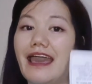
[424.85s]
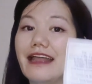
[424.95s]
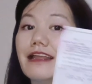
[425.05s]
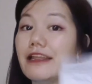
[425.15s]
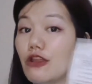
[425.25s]

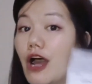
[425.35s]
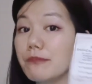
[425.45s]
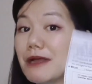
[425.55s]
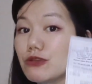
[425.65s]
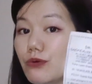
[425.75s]
And ito
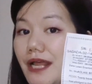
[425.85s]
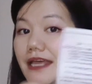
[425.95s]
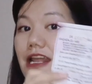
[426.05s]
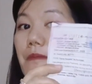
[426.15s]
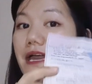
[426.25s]
ang
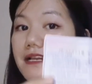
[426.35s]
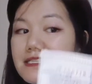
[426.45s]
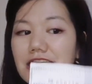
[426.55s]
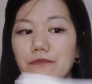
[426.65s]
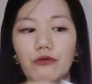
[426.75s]
patunay na may
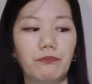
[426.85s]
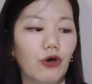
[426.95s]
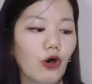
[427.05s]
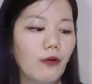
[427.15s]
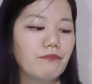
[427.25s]
resibo
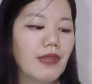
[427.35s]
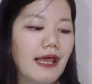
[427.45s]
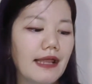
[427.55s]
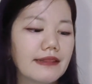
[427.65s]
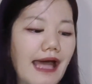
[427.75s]
po
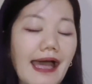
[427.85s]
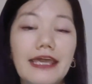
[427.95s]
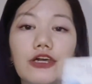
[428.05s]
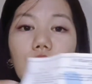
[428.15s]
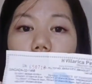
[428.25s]

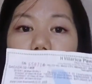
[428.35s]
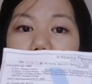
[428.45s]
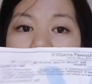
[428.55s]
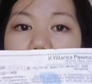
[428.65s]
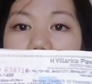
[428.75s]

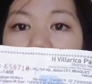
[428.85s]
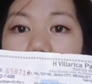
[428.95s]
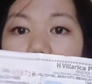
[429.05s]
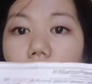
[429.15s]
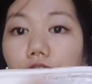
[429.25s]
tayo
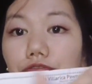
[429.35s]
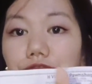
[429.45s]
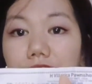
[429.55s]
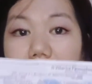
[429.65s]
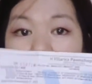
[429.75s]
talaga. O, V.